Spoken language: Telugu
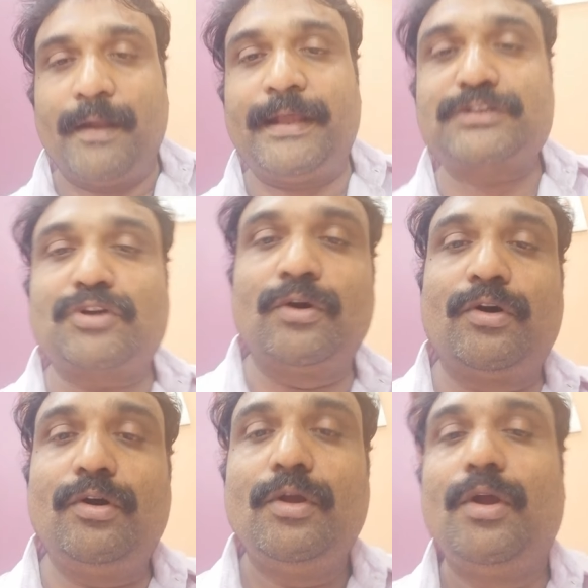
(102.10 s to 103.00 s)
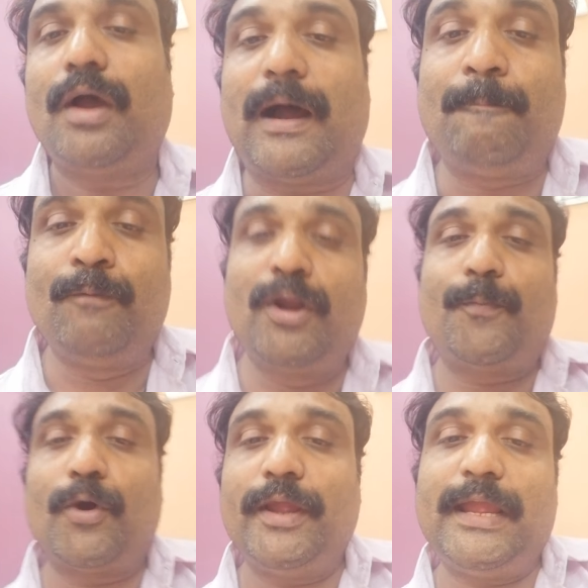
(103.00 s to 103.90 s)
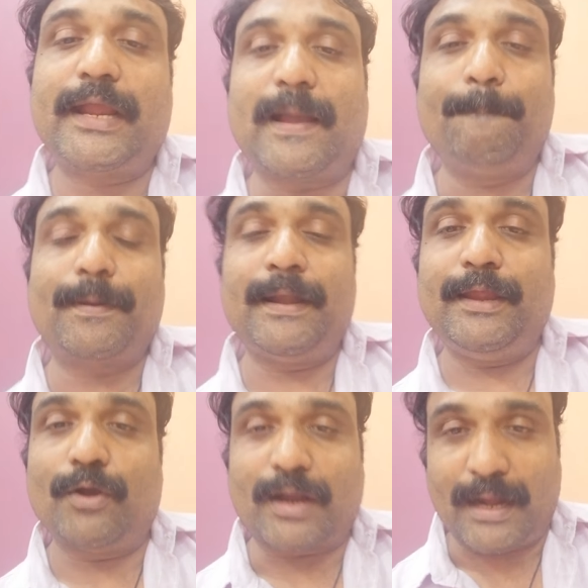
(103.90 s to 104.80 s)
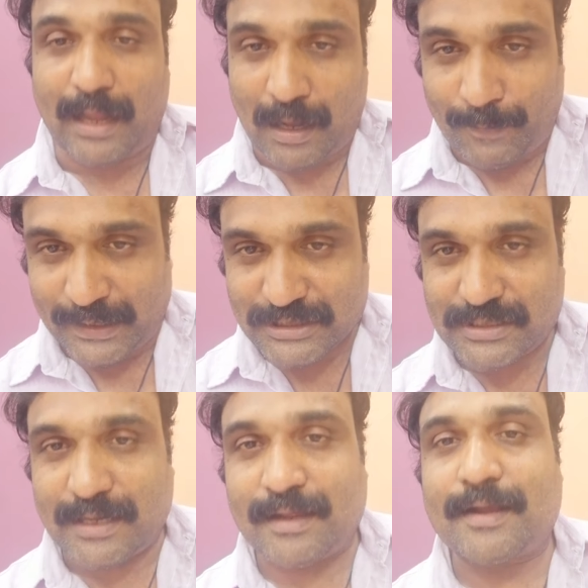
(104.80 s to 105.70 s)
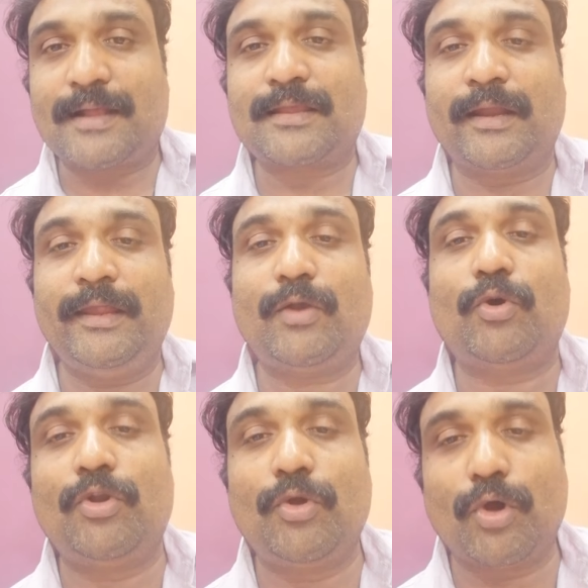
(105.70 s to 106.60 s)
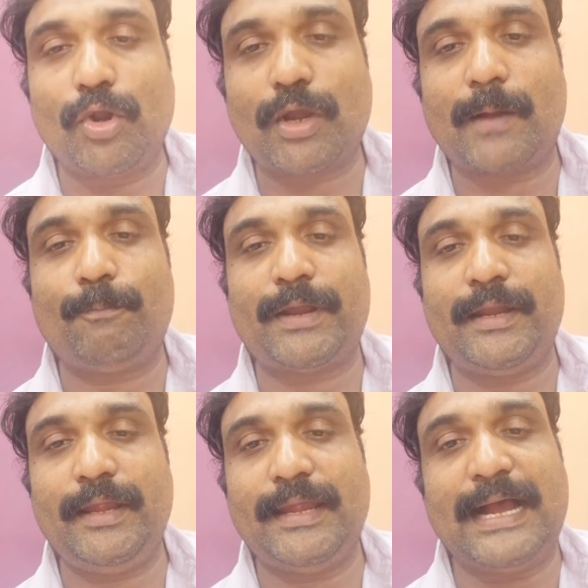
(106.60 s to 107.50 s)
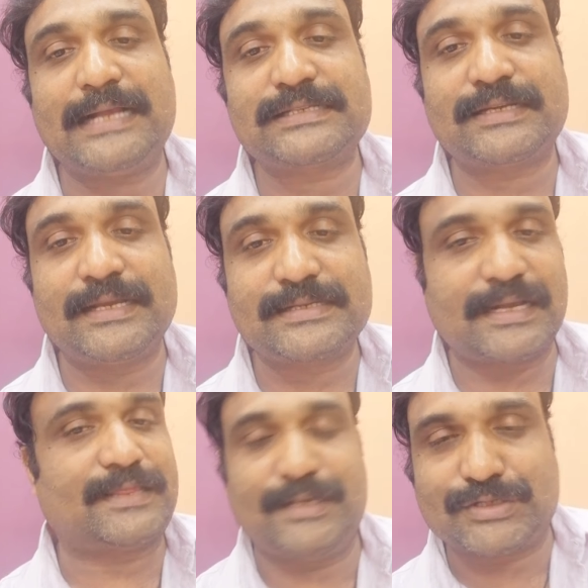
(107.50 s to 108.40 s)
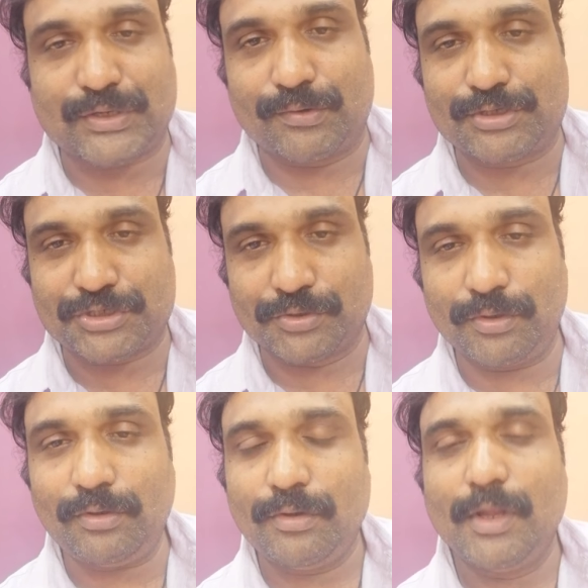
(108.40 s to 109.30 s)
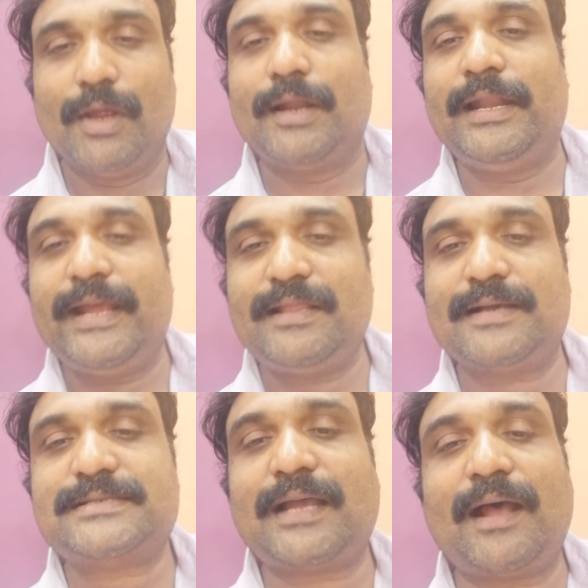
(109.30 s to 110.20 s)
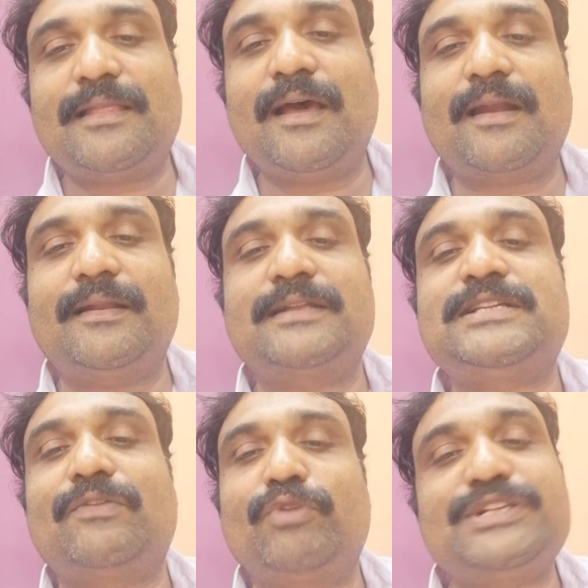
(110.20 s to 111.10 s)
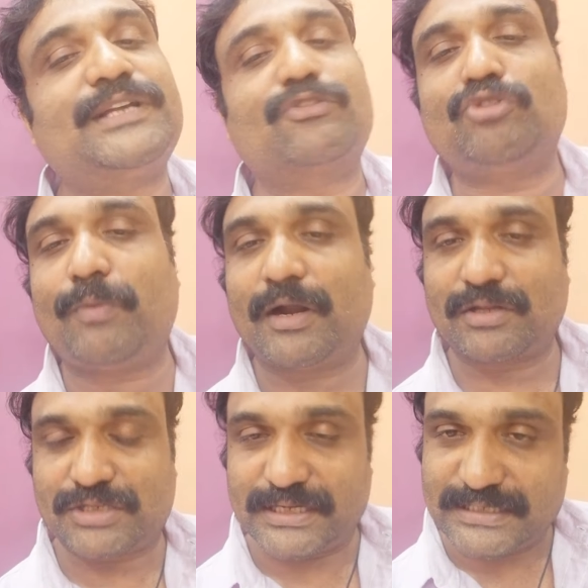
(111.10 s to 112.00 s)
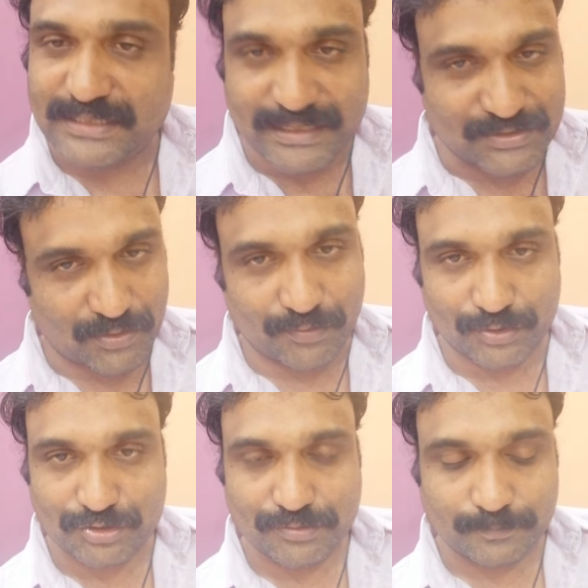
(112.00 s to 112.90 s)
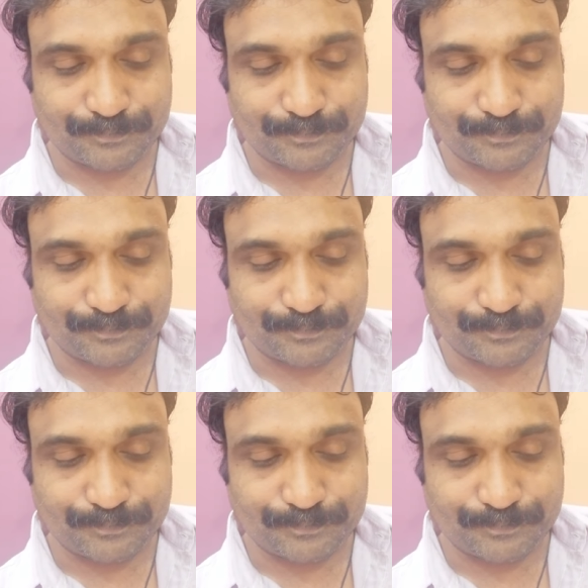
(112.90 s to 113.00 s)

నెక్స్ట్ అమ్ముడుపోయే కంపెనీ యొక్క లాభ నష్టాల ఖాతాని కొనుగోలు కంపెనీ యాజ్ ఇట్ ఈజ్గా తీసుకోవచ్చు లేదా సాధారణ రిజర్వ్కి సర్దుబాటు చేసి తీసుకోవచ్చు